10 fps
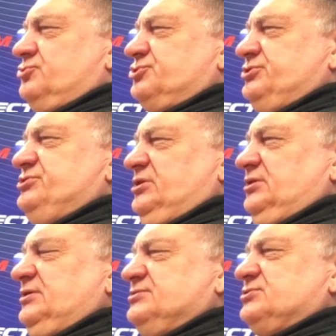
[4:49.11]
он же
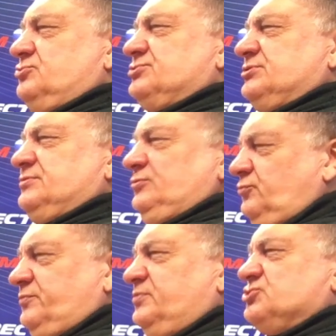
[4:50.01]
делается, он же,
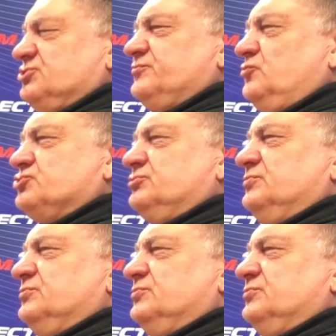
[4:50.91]
ну, большинство,